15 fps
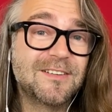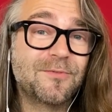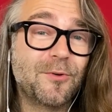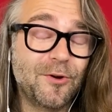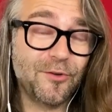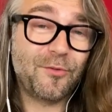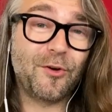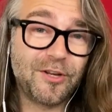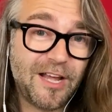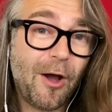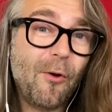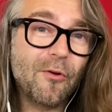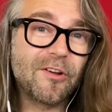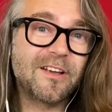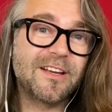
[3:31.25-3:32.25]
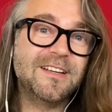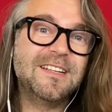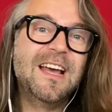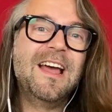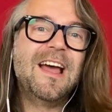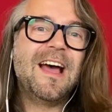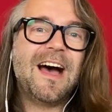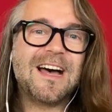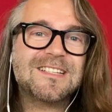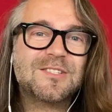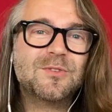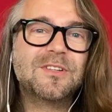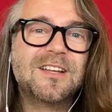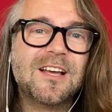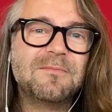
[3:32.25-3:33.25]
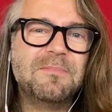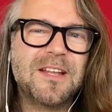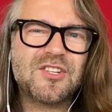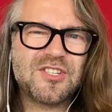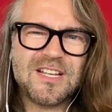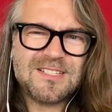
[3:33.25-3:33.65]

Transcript: vor, vor, die Augen kriegt, hast du gedacht, Mensch,